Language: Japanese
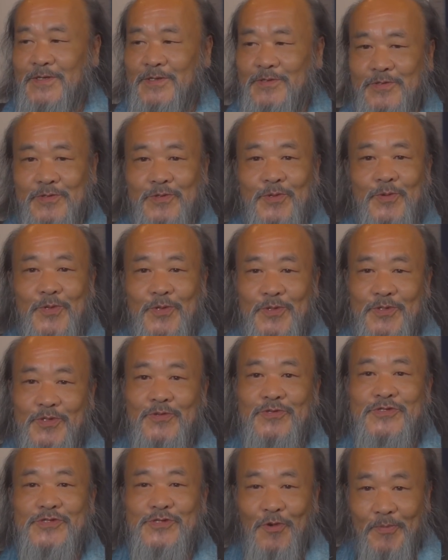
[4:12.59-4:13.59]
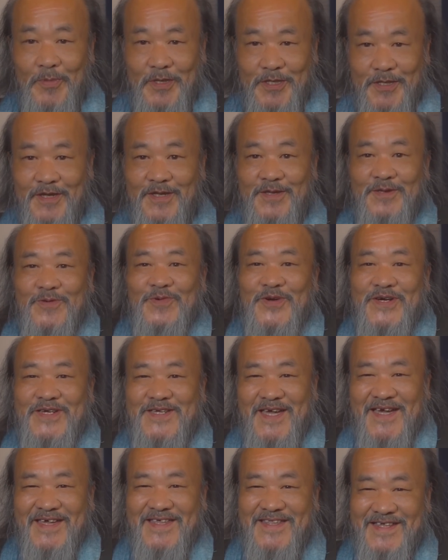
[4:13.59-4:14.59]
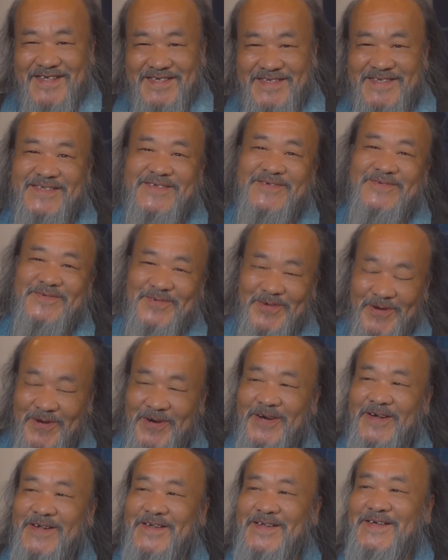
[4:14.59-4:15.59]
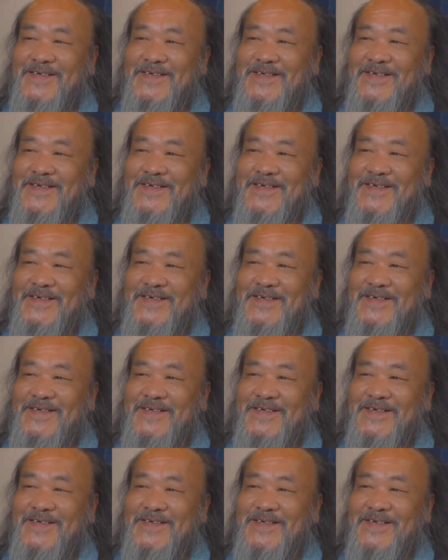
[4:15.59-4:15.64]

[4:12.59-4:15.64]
いうところに押し込めたいわけですよ。